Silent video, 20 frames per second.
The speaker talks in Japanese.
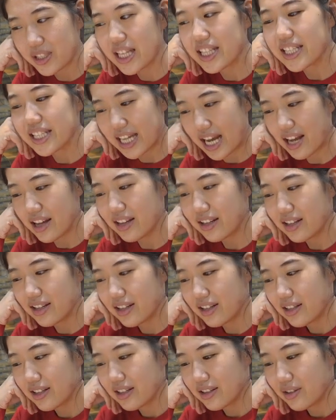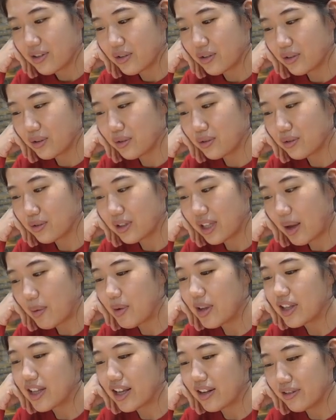せちかほとんどん食
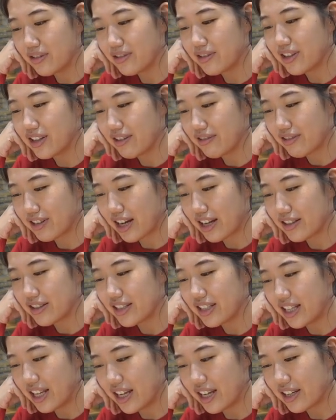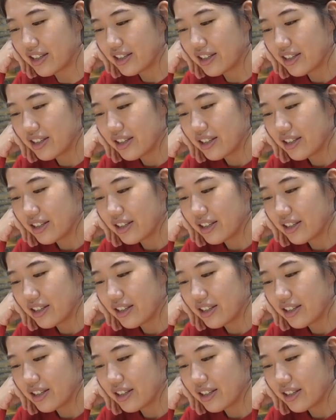べてるっていう感じで